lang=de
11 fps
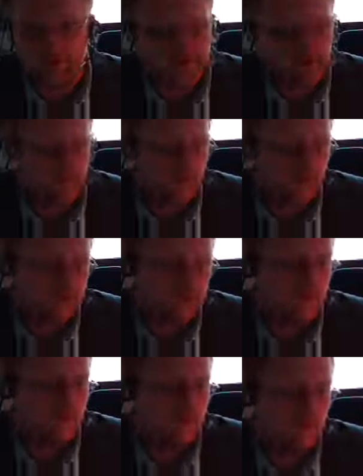Komplex 2
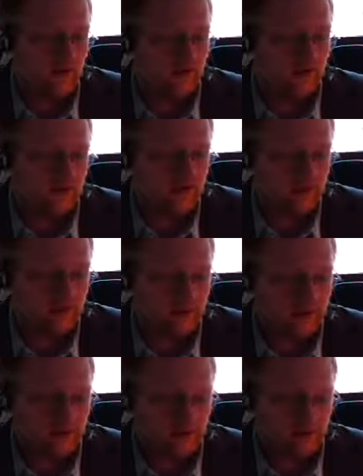Nachdem
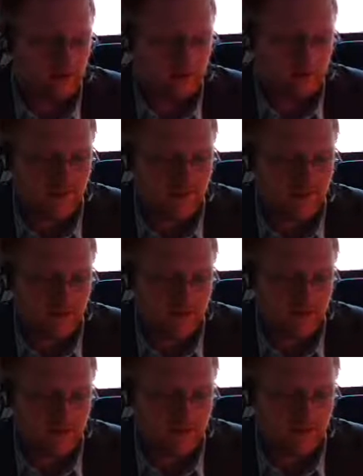P. sich des Messers
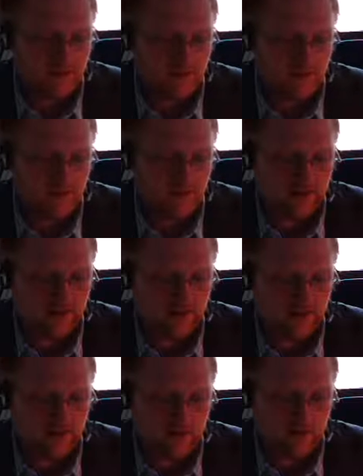entledigt hat, verbirgt er
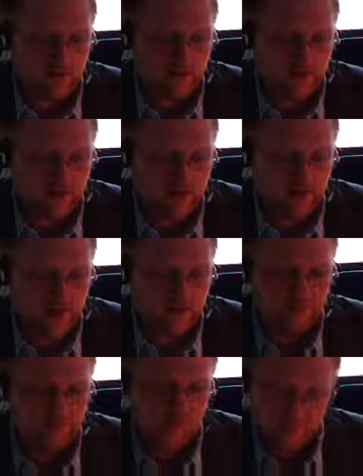sich am selben
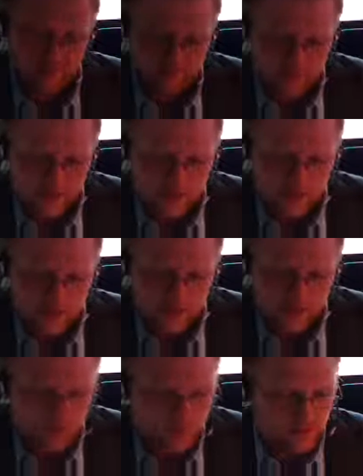Abend in
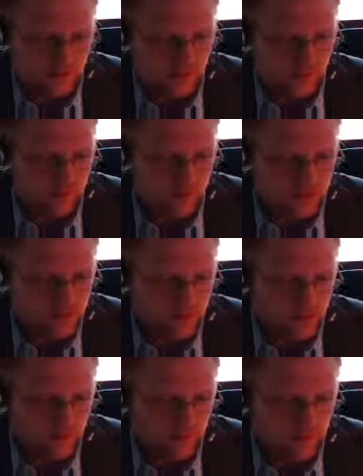einem dem E
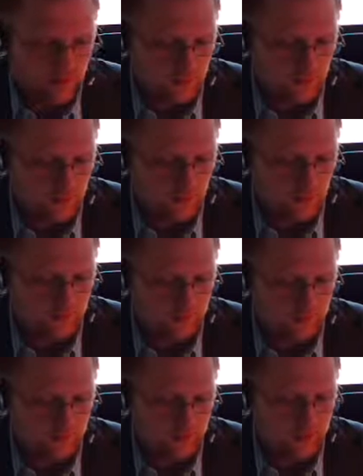gehörenden Stall, um dort zu
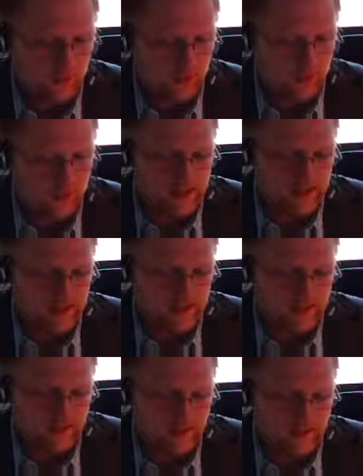übernachten. Als
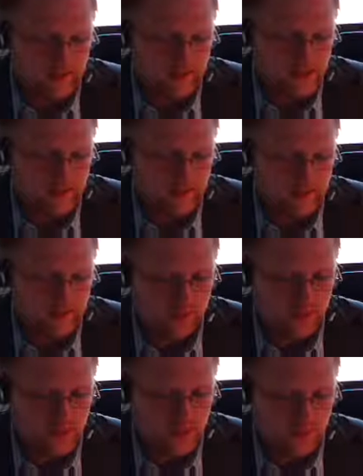der E am nächsten
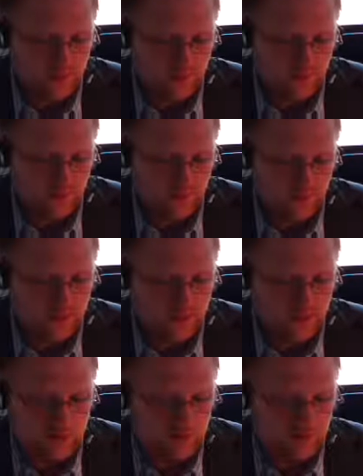Morgen den Stall
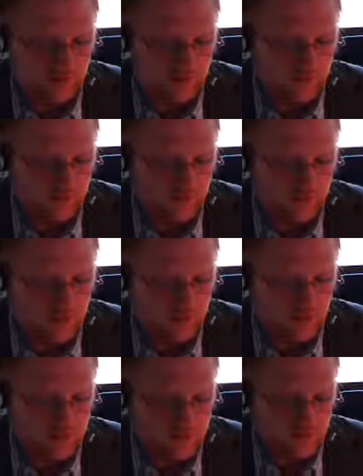aufsucht, die Tür öffnet und
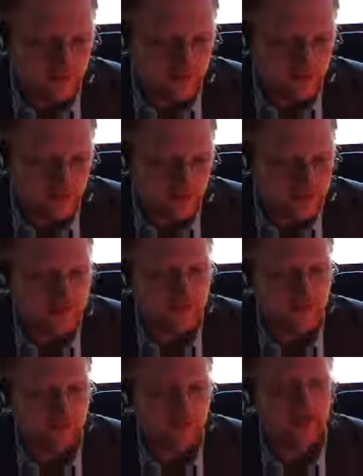sich in die Mitte des Stalls
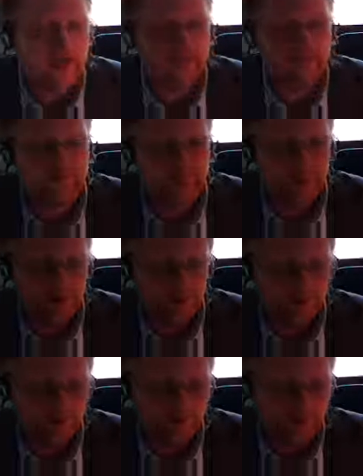begibt, greift ihn
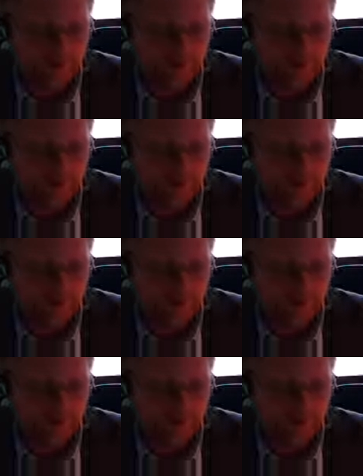P.,